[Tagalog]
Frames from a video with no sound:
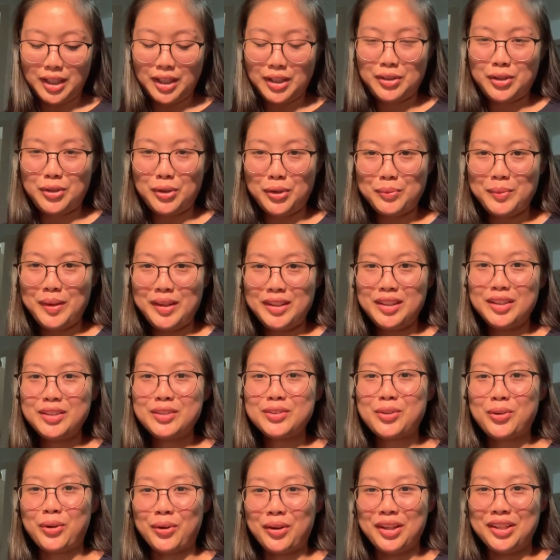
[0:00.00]
feeling ko made
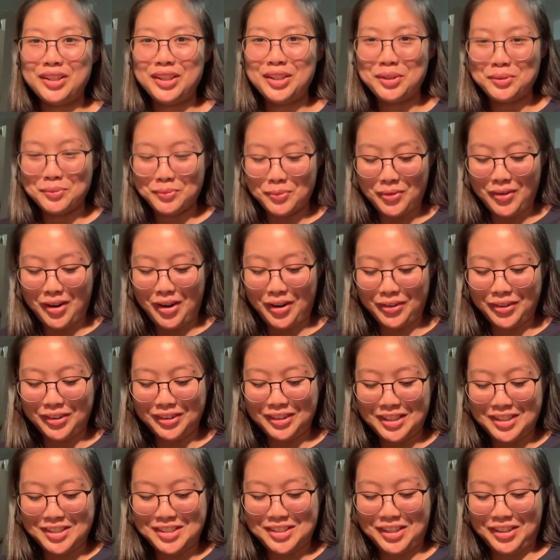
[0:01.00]
in Korea na yung mukha ko.
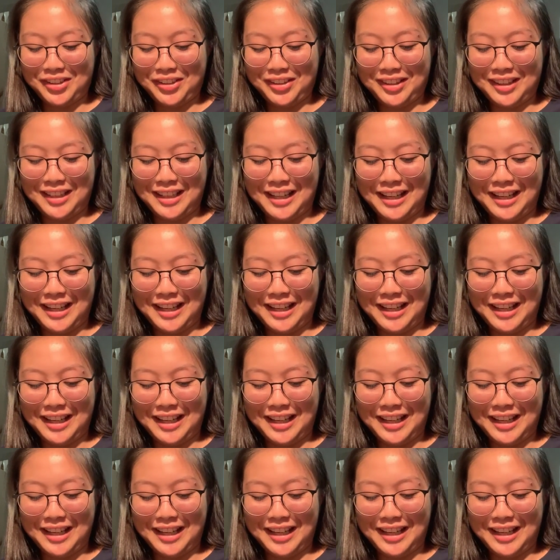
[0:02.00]
Hindi, chat